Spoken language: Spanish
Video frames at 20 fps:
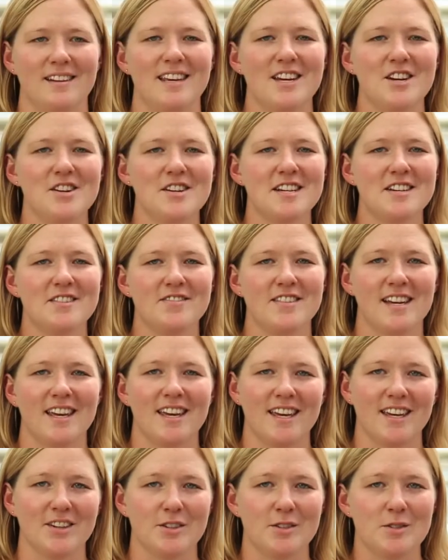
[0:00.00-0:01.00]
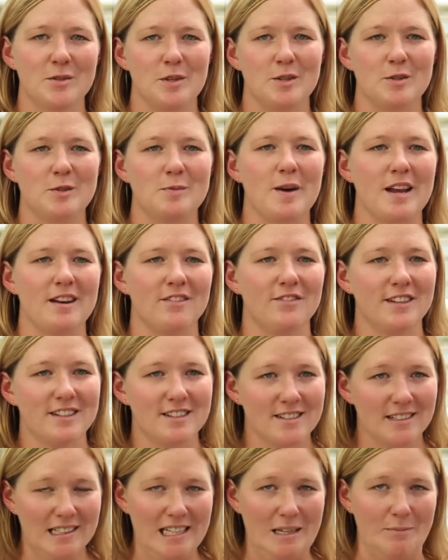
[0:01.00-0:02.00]
Aquí en los viveros de Quebecio
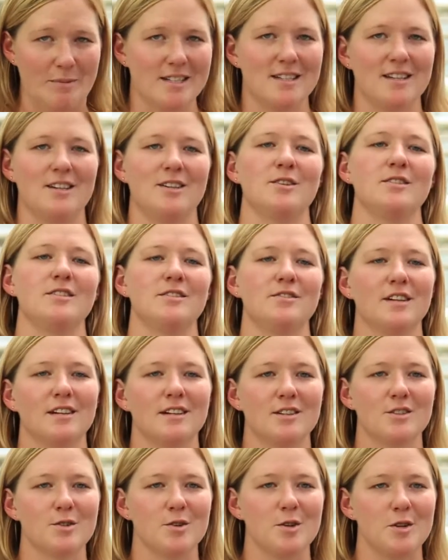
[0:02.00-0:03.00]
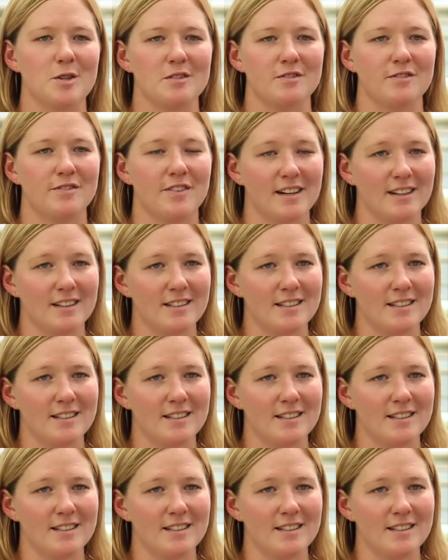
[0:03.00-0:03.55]
estamos usando nematodos